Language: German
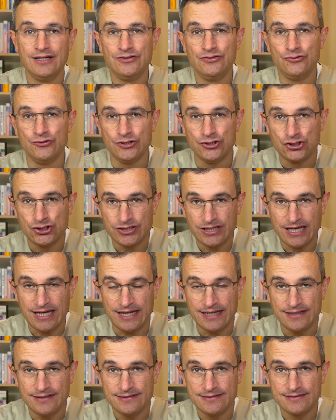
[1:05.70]
durch
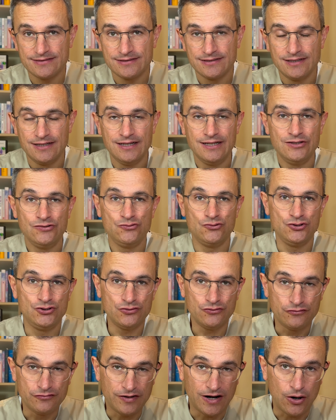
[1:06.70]
Stress, durch
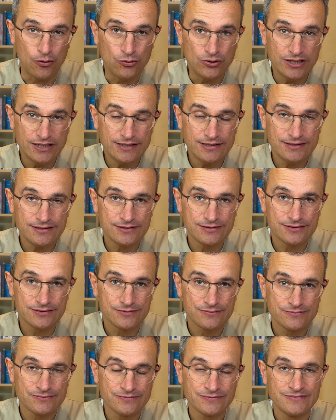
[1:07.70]
UV-Licht,
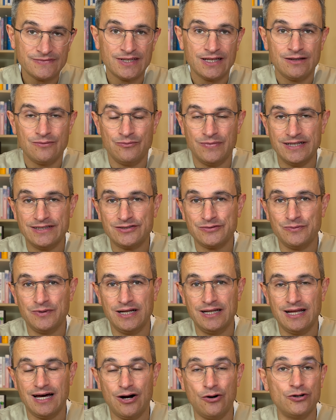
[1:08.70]
manchmal
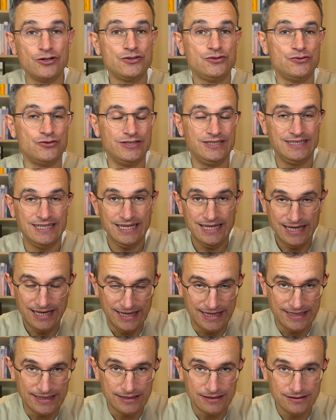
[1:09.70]
auch durch
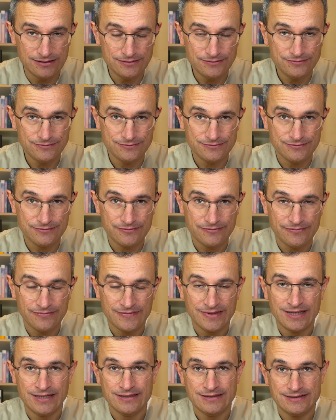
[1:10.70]
Ekel,
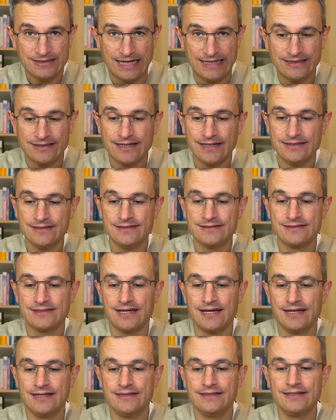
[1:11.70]
dann kann es
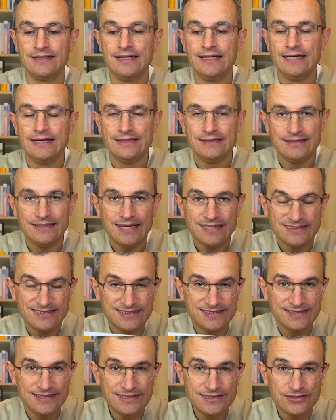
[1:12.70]
sein, dass
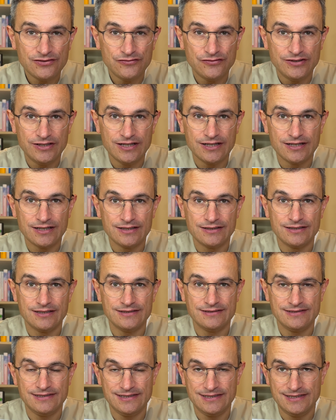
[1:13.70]
diese Viren
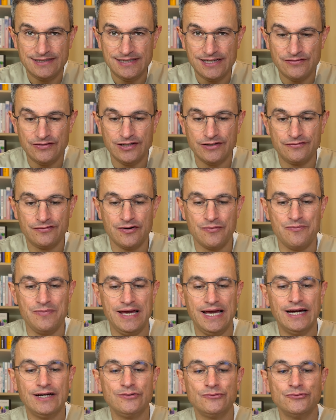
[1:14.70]
sich hier wieder
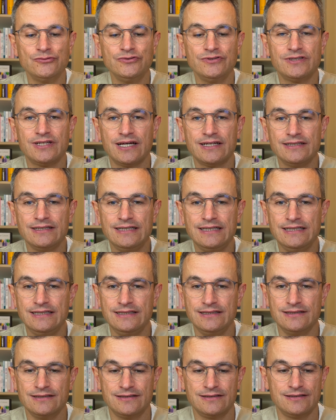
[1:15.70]
vermehren und dann
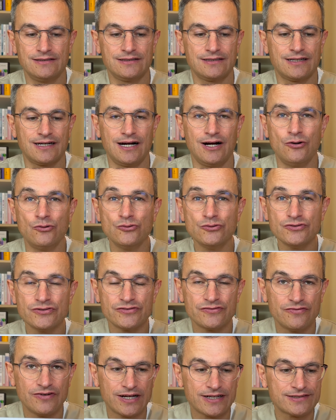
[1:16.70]
hier
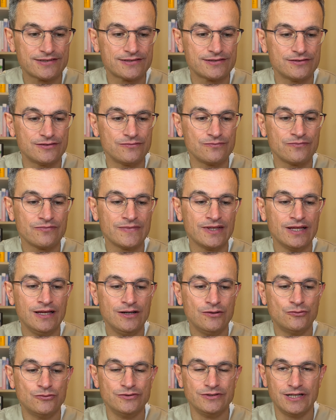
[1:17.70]
rauswachsen
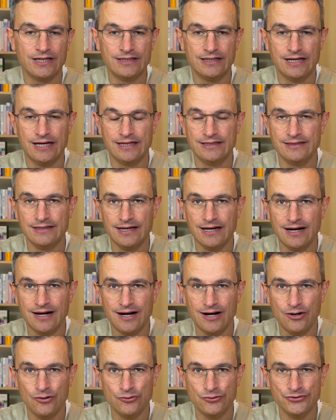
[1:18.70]
und dann an der
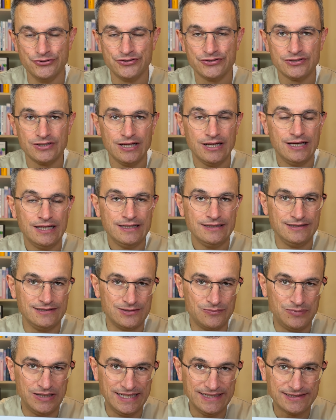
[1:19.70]
Haut diese
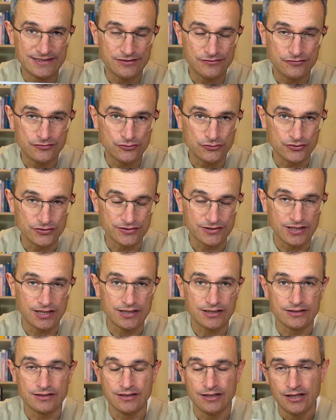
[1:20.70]
Bläschen
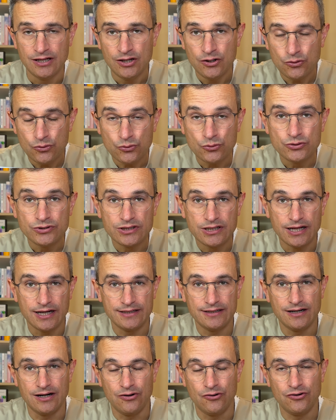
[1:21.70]
verursachen und
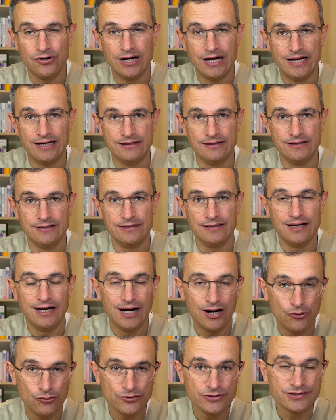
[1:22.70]
leider auch eine
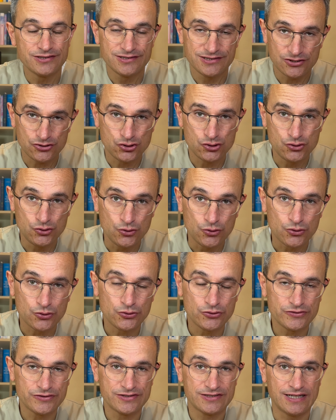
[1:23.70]

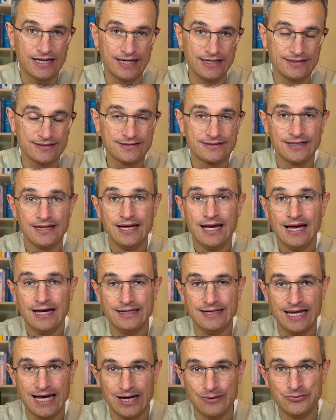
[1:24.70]
Hautzerstörung. Das heißt, ein
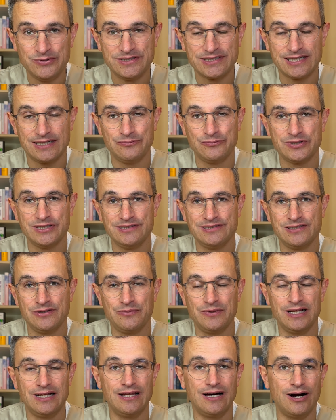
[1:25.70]
Herpes kann
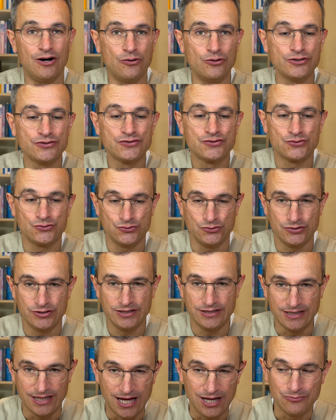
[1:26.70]
prinzipiell auch zu
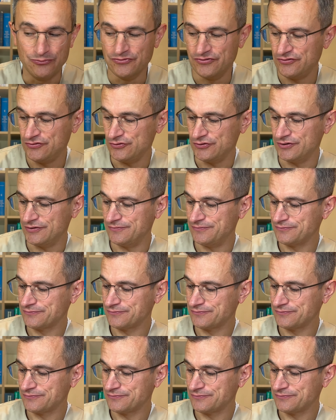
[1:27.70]
Narben führen.